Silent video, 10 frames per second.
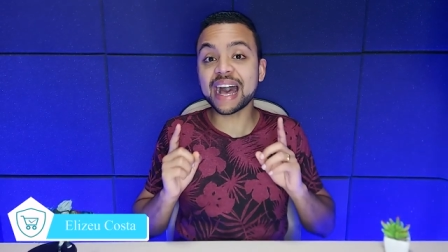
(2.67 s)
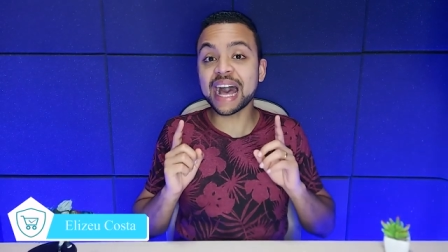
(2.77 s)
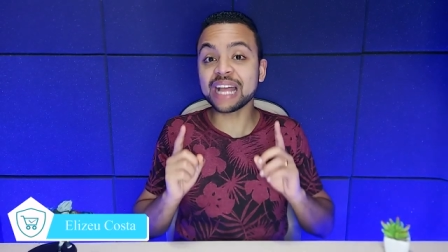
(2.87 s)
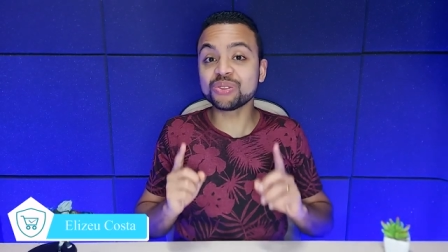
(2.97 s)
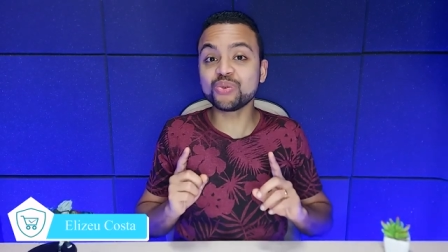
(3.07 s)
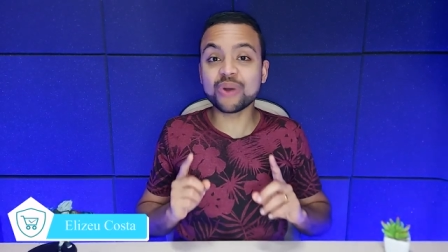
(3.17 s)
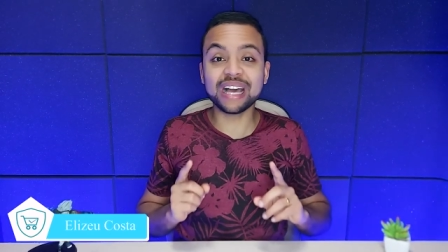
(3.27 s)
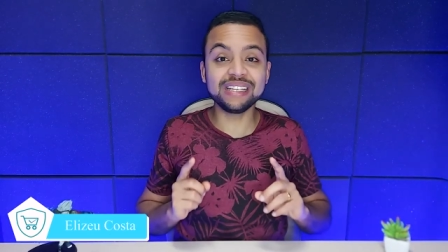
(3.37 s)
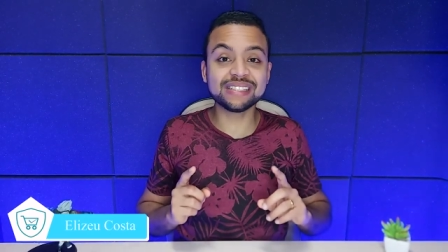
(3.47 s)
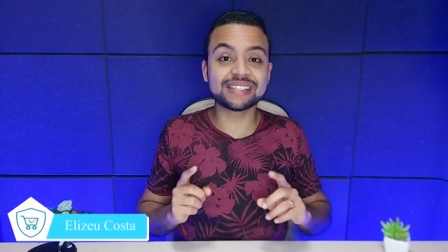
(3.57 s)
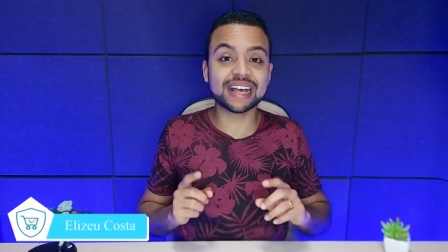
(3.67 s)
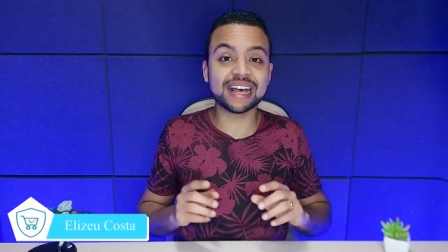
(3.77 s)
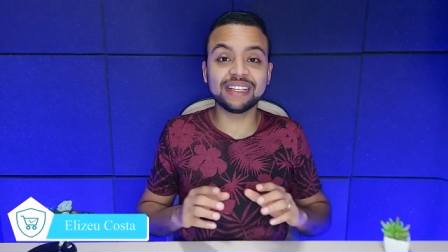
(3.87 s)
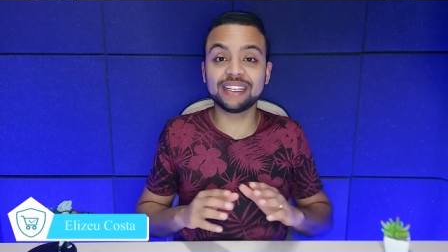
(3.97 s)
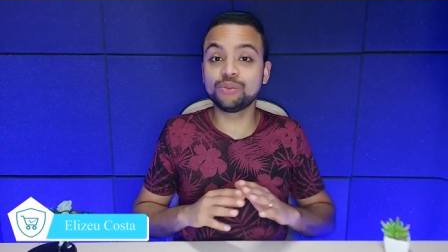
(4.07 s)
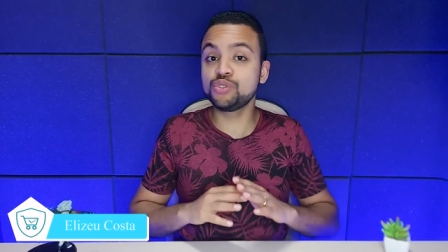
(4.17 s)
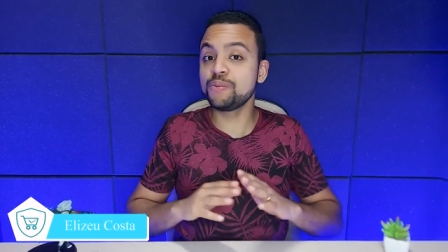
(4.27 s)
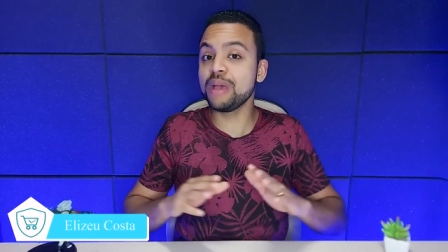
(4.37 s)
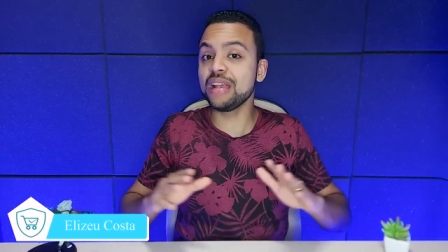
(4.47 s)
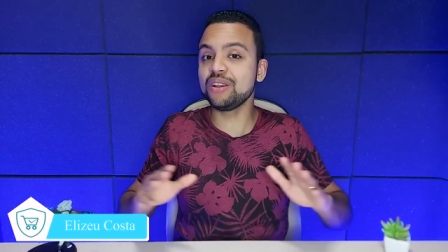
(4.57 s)
atualizada dos
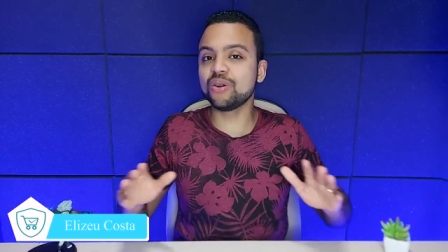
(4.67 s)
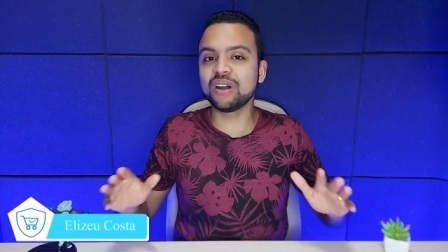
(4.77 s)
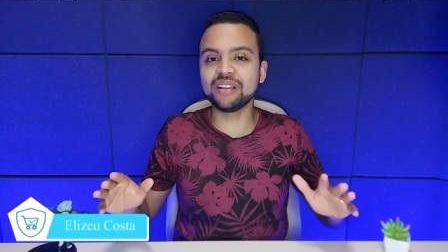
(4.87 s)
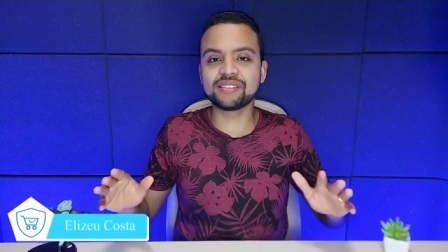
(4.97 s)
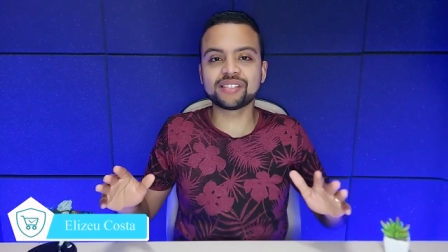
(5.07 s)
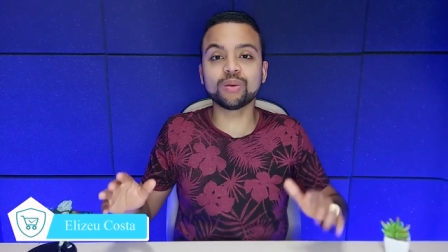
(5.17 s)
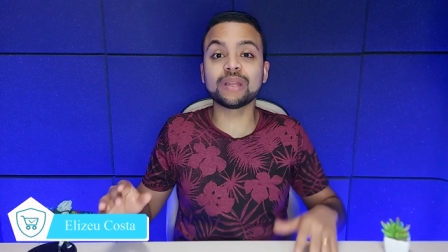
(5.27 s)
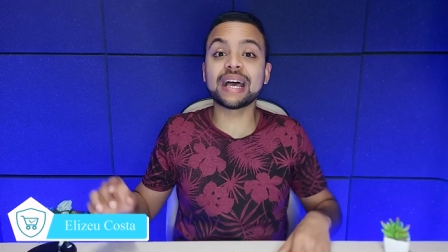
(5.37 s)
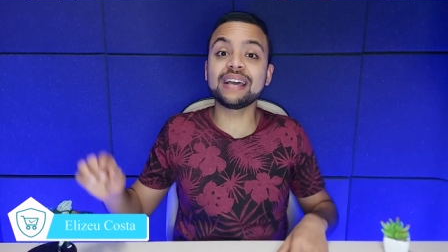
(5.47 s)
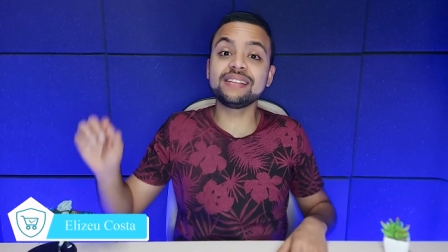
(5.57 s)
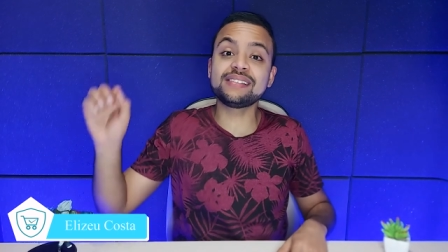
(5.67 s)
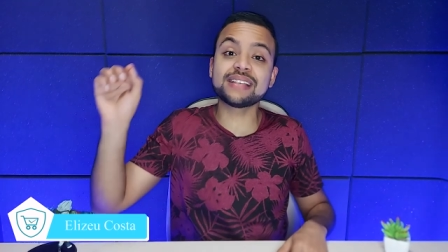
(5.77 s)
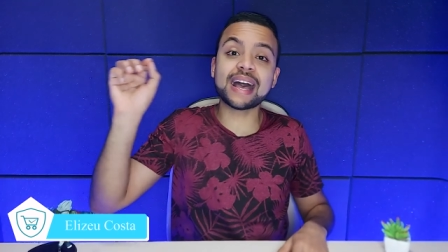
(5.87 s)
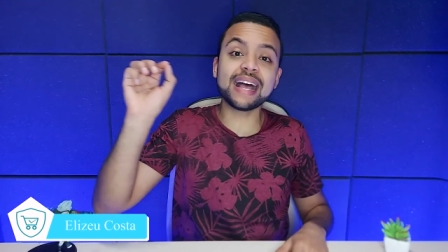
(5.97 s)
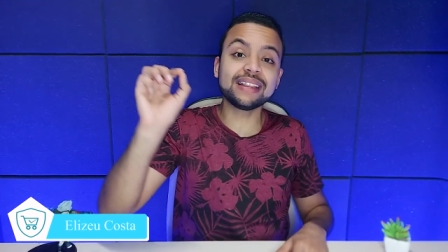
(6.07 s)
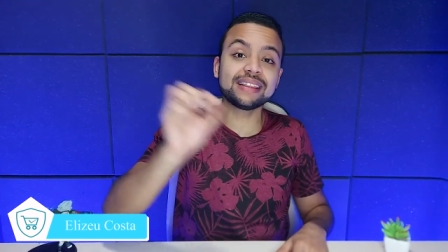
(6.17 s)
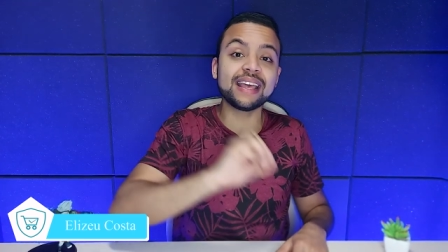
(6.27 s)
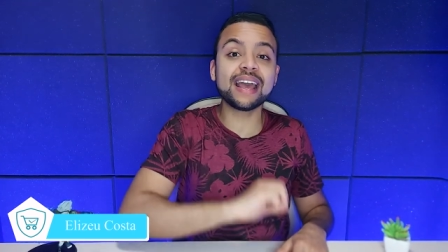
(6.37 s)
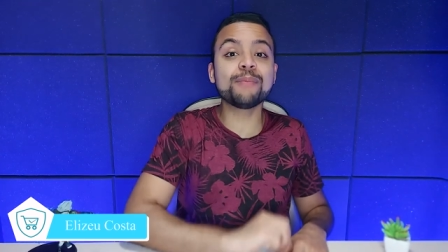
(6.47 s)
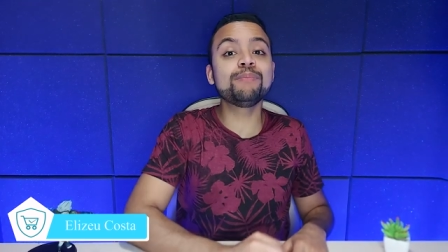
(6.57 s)
melhores celulares
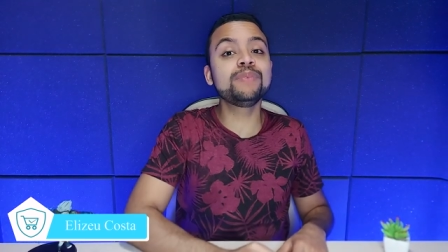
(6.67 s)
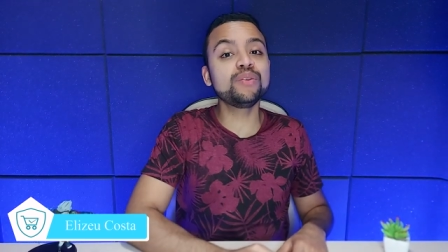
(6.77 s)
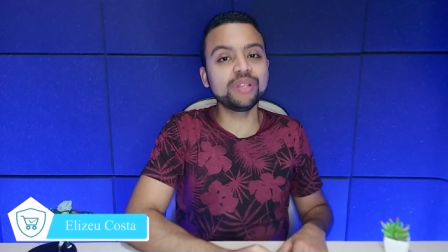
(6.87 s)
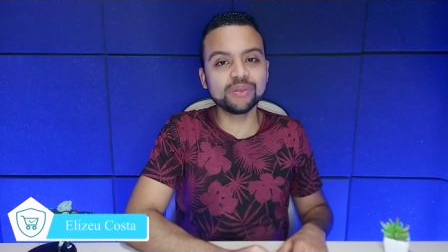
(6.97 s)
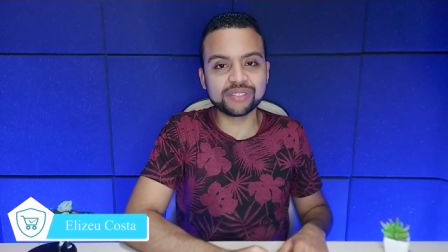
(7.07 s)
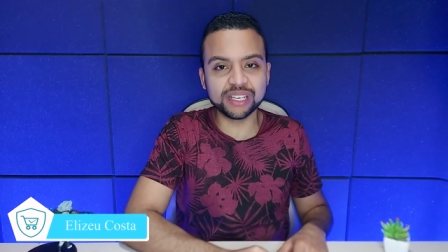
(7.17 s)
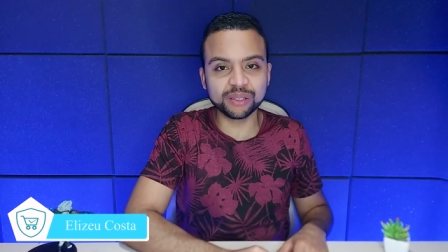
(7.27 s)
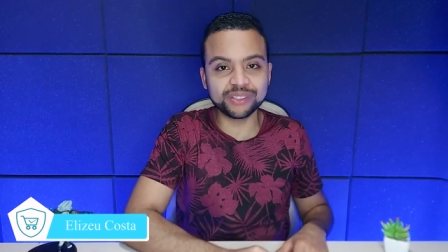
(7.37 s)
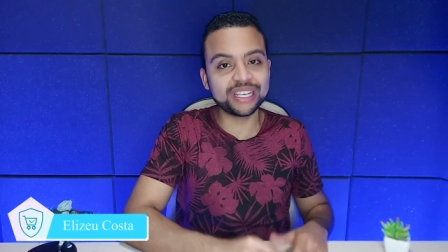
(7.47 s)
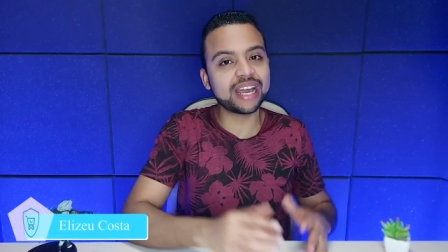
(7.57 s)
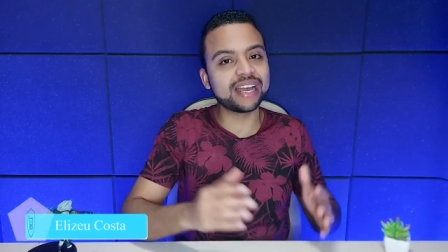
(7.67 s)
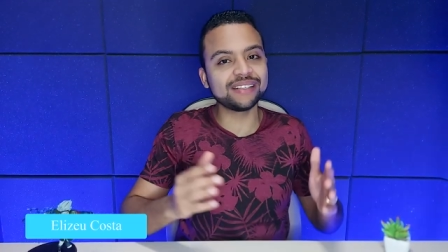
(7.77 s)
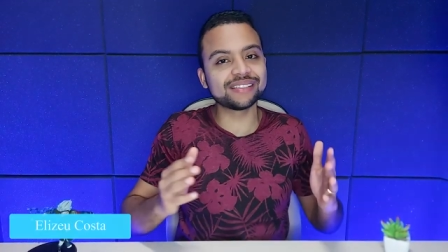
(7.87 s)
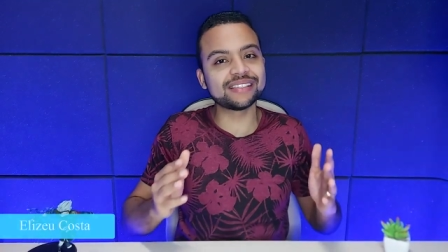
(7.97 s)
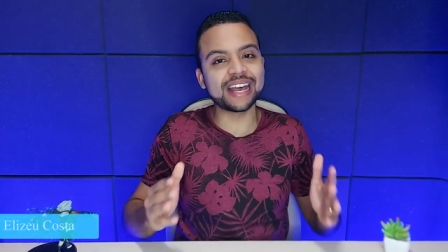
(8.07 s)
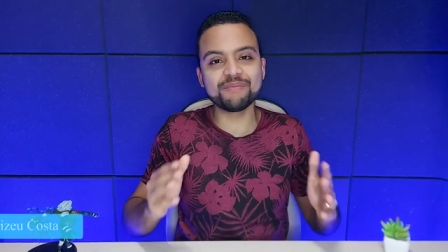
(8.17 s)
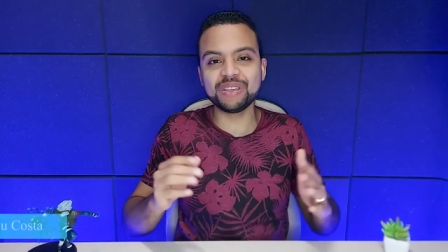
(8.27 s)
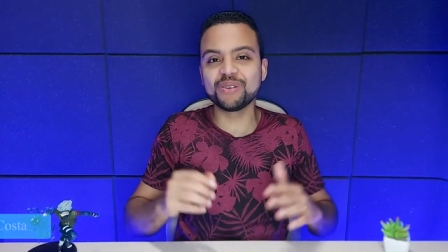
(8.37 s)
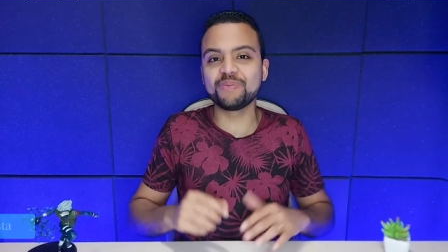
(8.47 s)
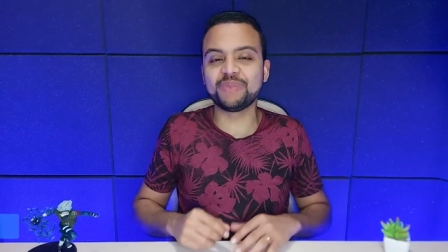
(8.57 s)
até R$ 1.200, na
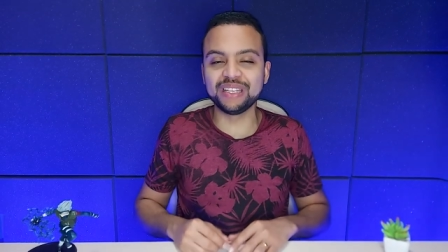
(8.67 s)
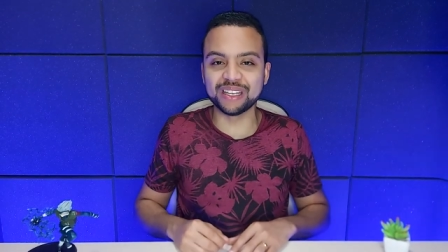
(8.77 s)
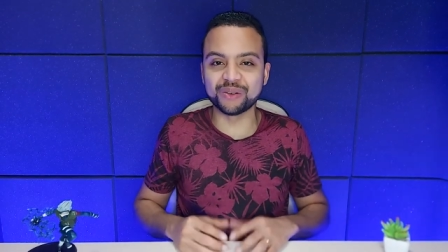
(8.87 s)
minha opinião.